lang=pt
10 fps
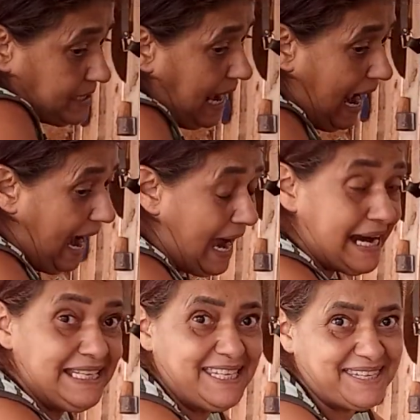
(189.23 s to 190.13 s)

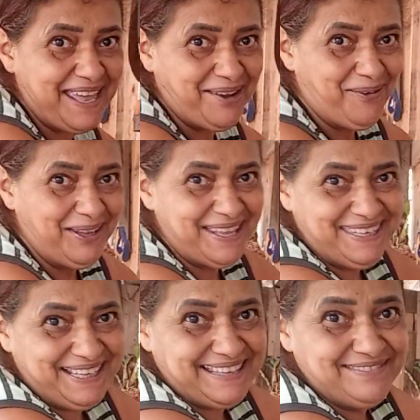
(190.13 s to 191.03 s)
cards, que agora a
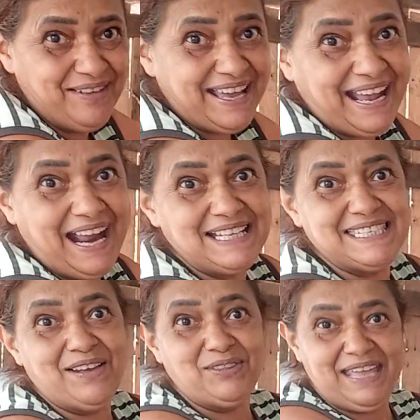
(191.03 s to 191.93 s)
nega... Não é
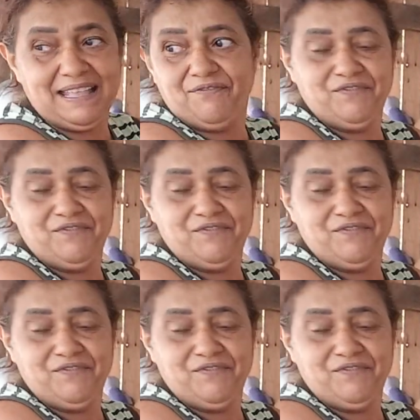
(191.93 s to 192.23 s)
cards, não. Tela